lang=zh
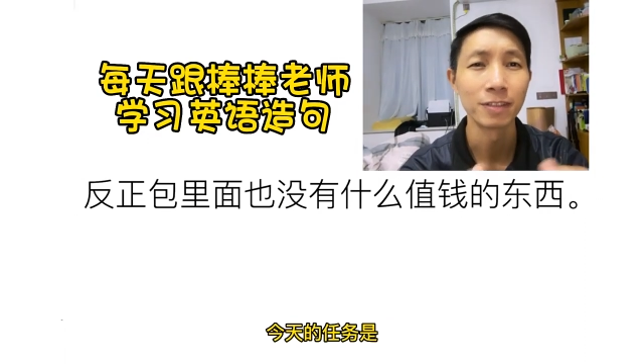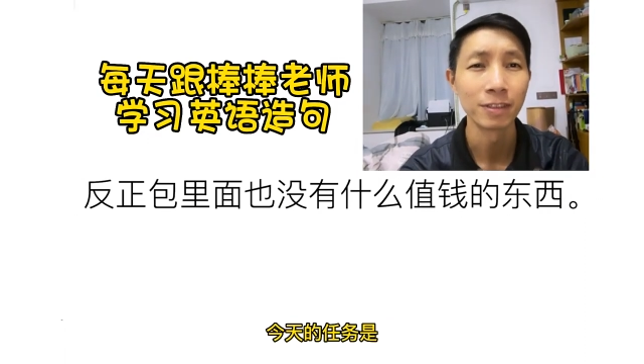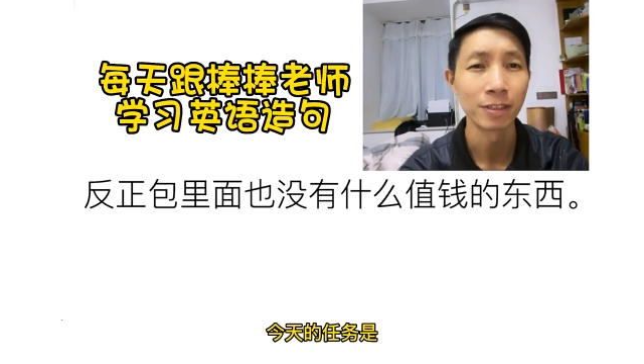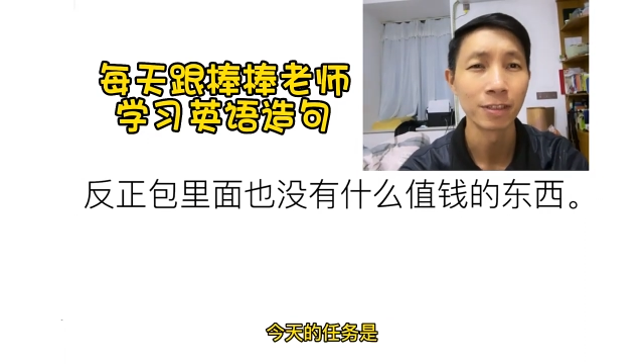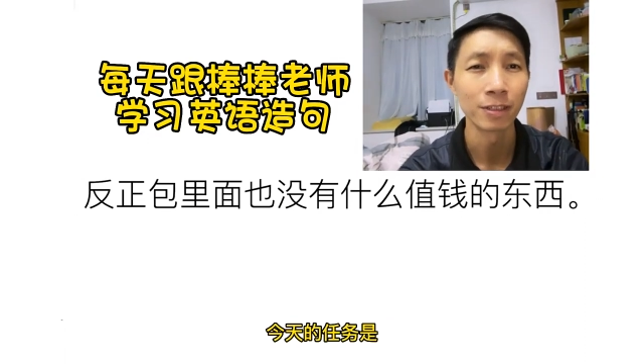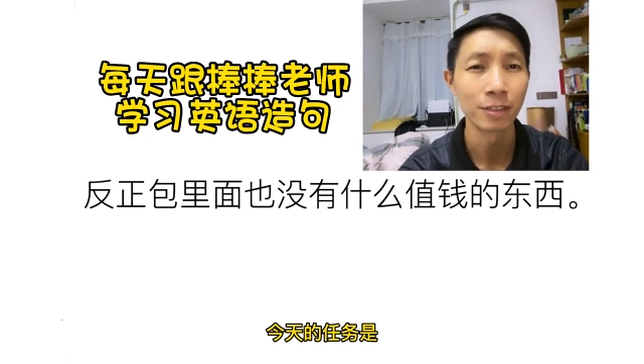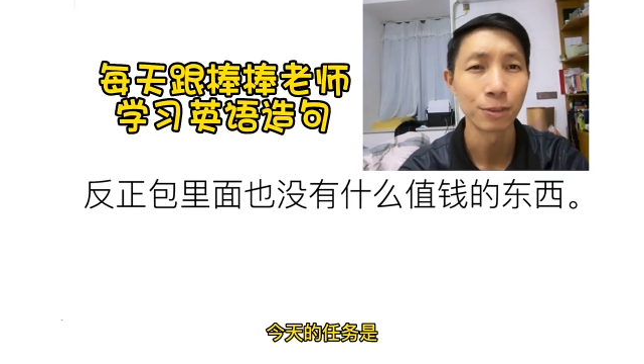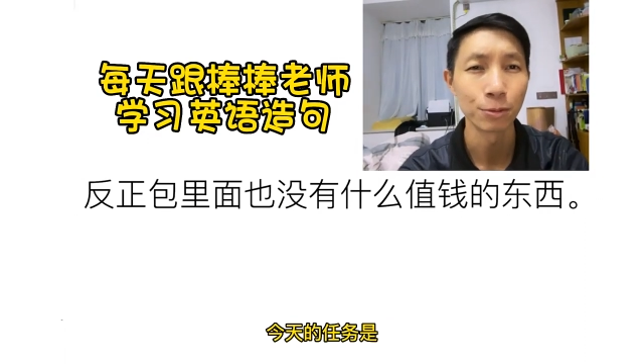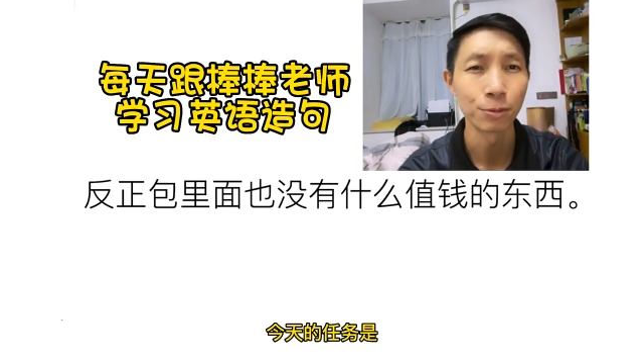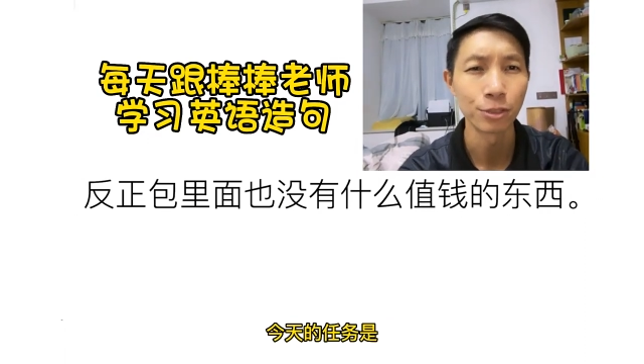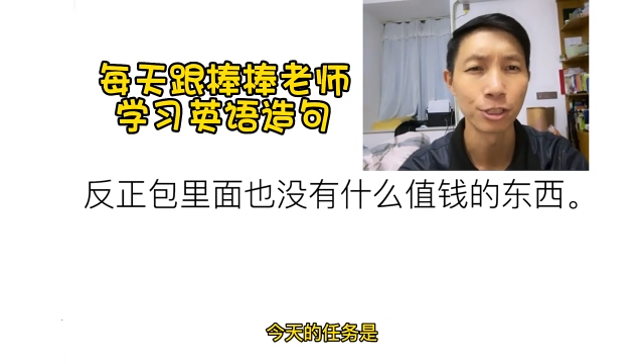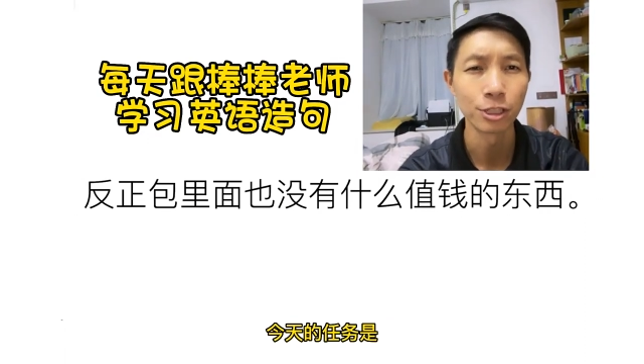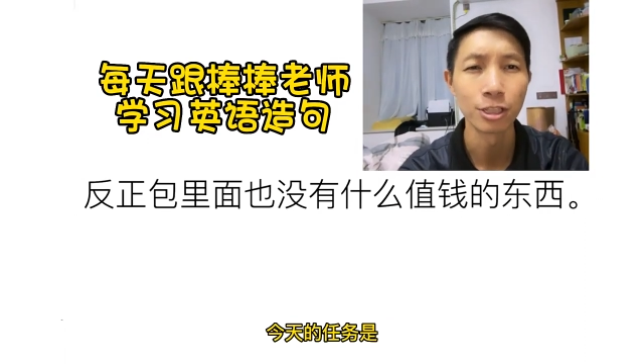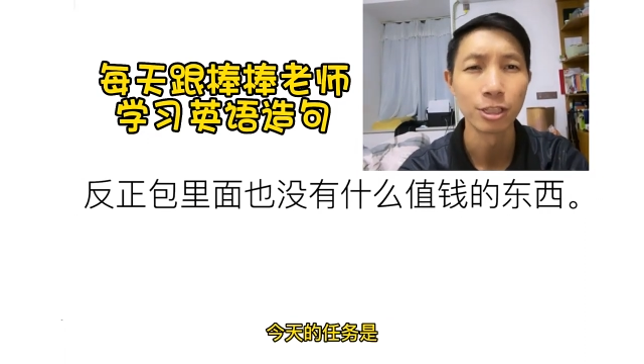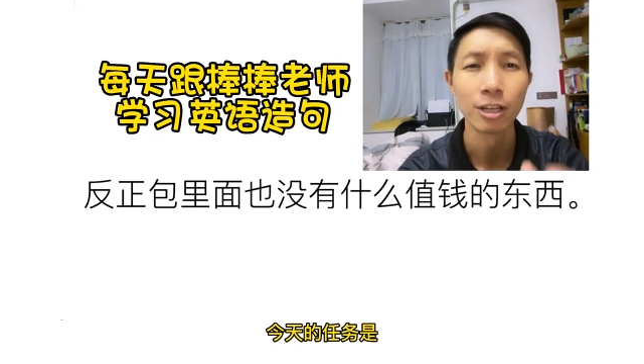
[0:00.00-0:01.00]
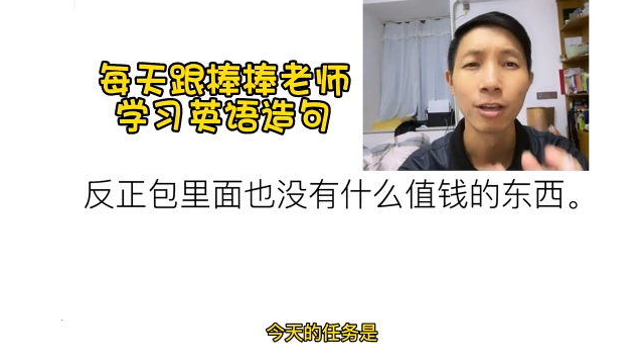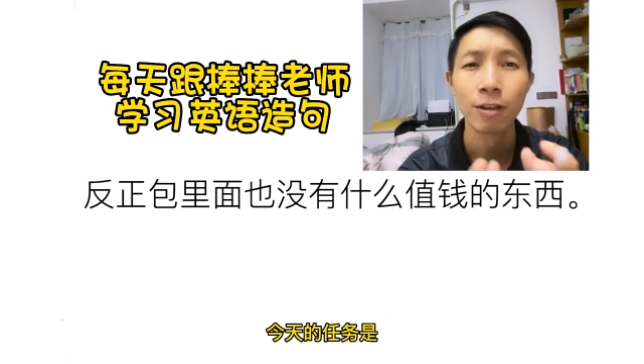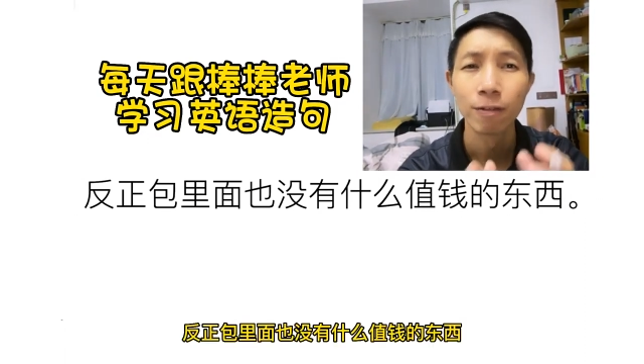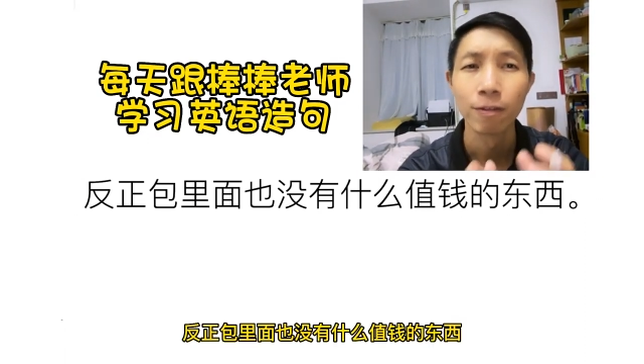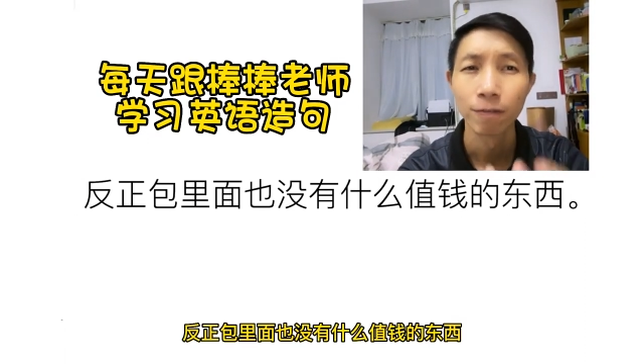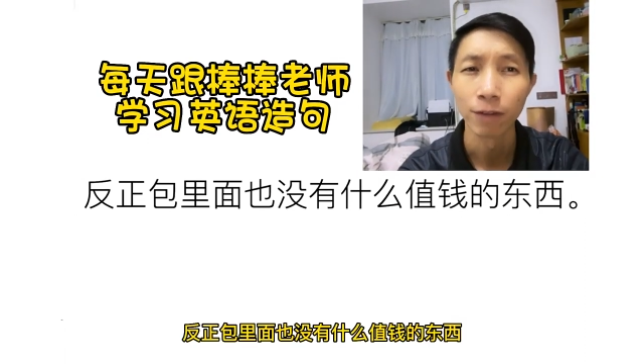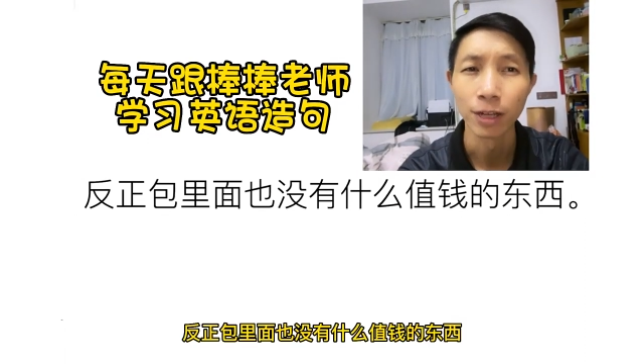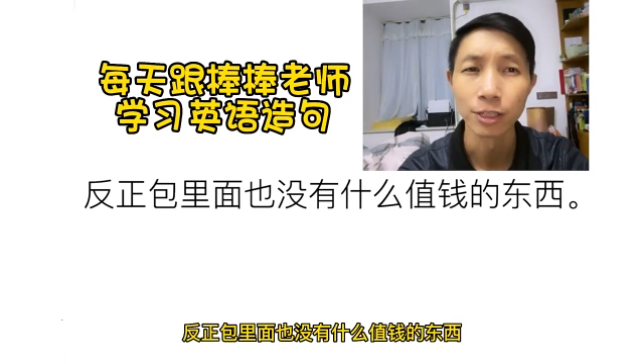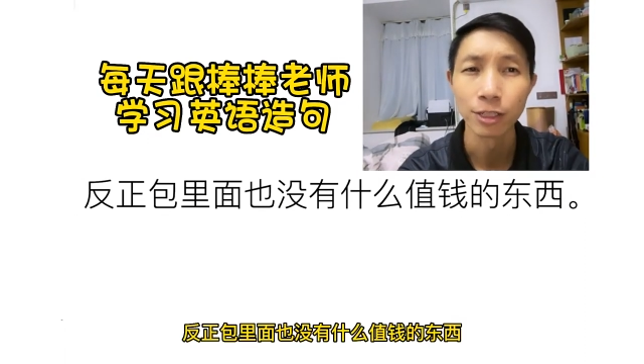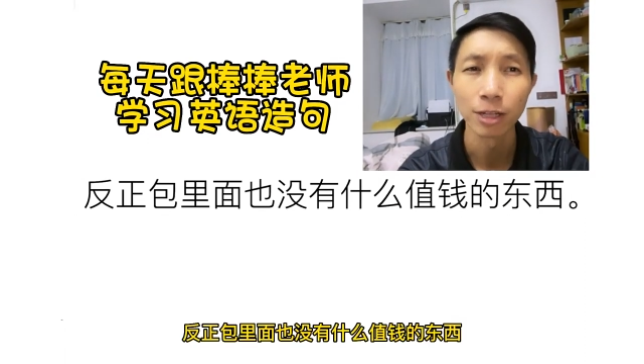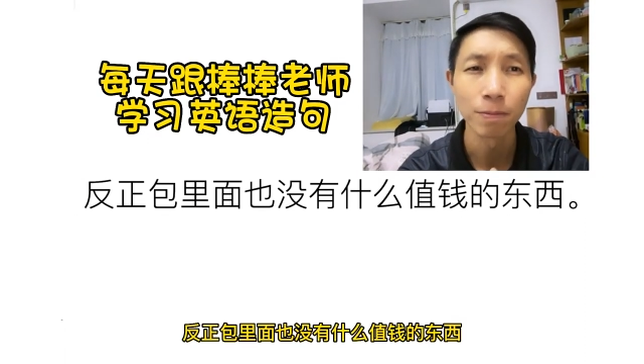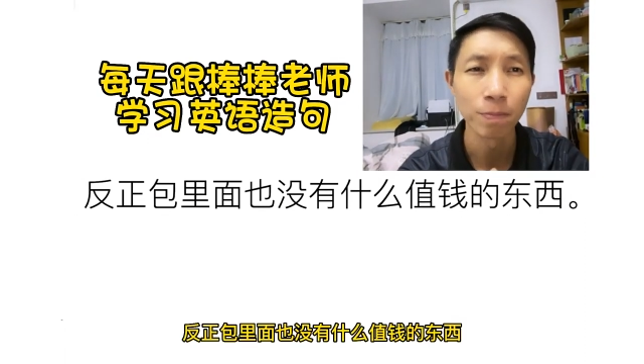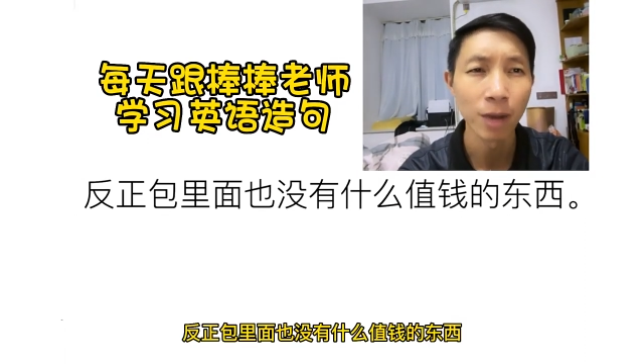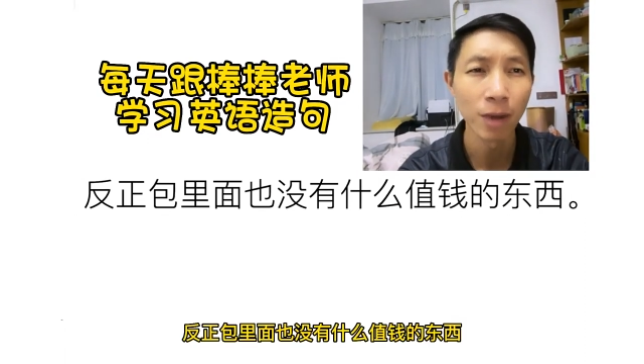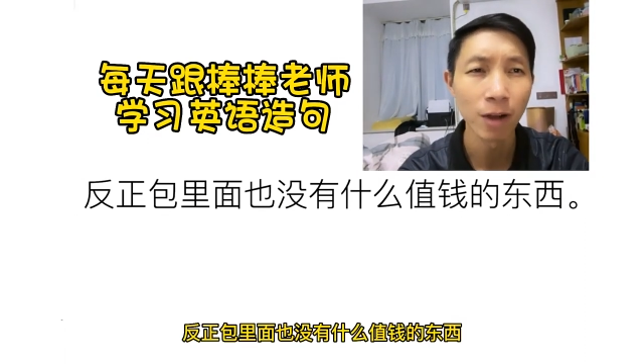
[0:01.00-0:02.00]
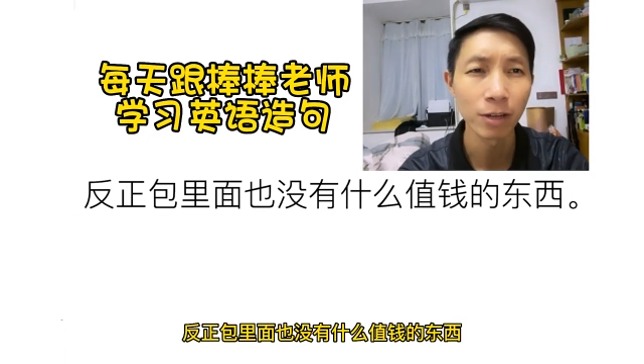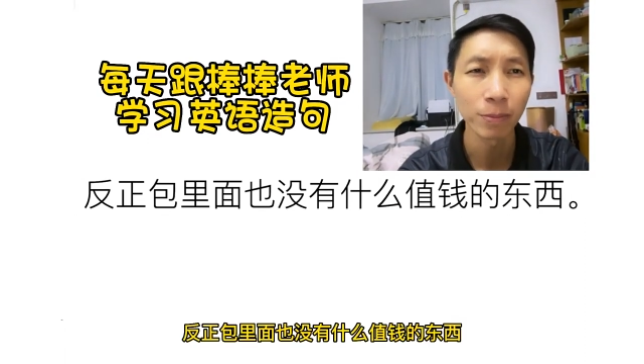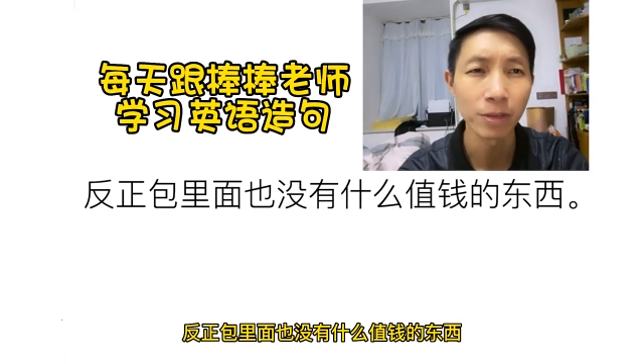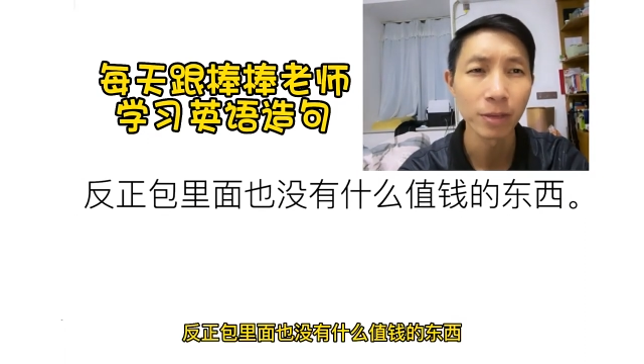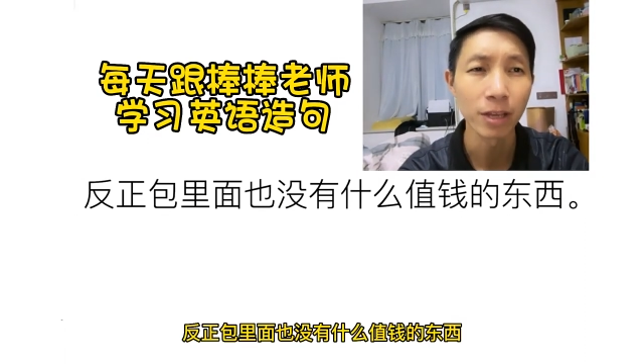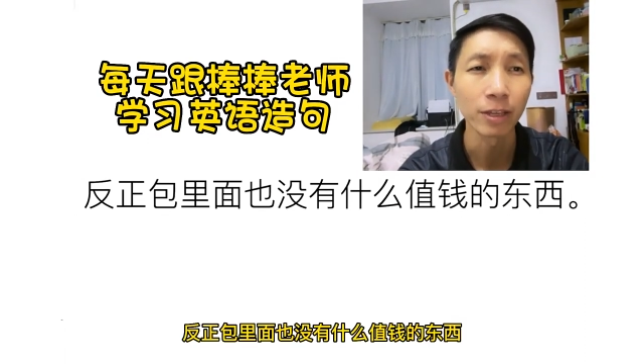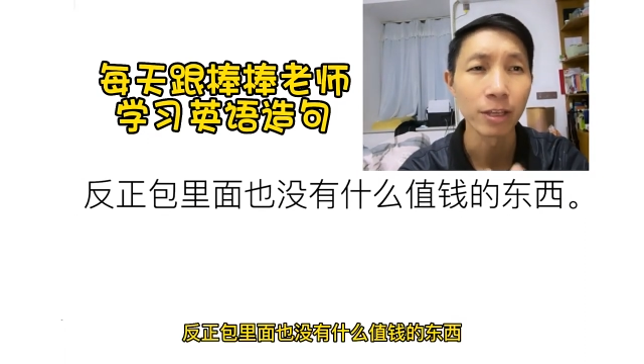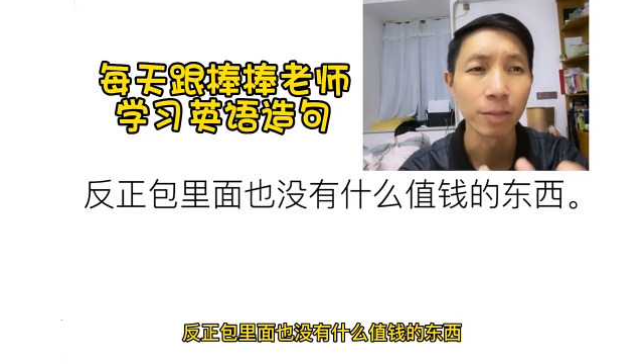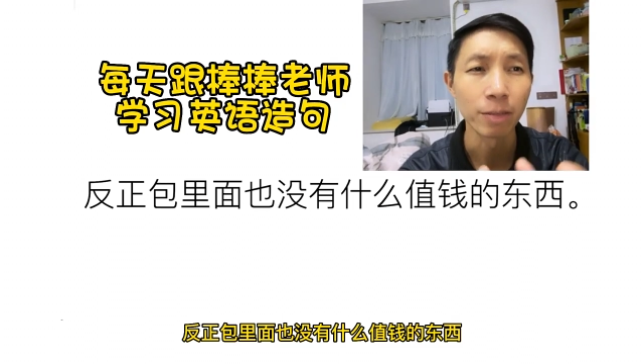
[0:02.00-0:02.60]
今天的任务是，反正包里面